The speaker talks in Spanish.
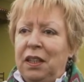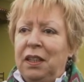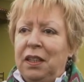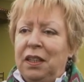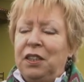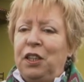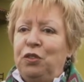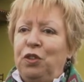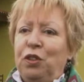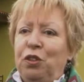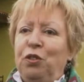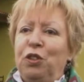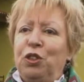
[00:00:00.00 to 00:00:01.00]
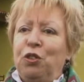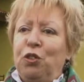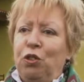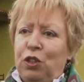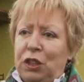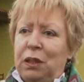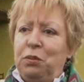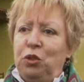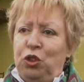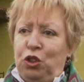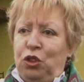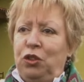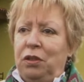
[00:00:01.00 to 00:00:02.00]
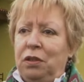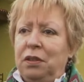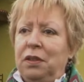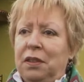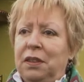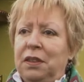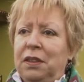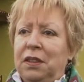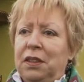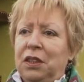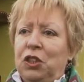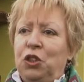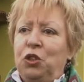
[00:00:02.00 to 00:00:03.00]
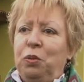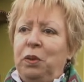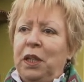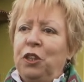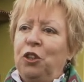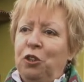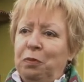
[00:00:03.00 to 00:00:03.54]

es el esfuerzo nuestro con lo que estamos subiendo.